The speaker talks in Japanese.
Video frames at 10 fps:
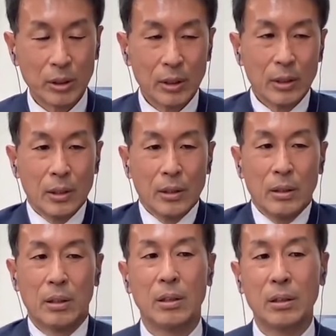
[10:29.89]
う
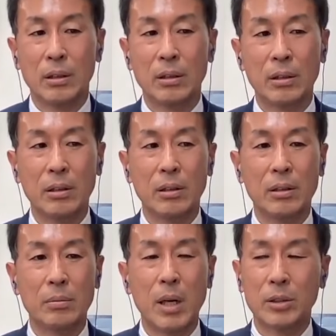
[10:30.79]
ん、
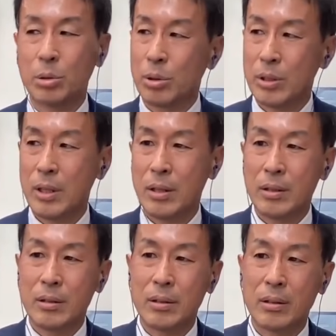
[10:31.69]
えー、まあ、それ
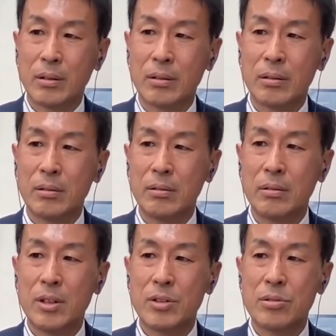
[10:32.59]
で、
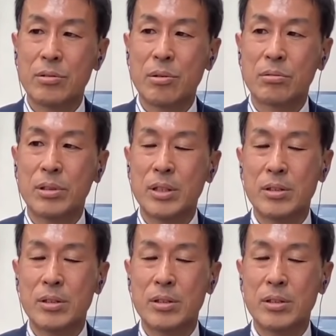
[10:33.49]
えー、26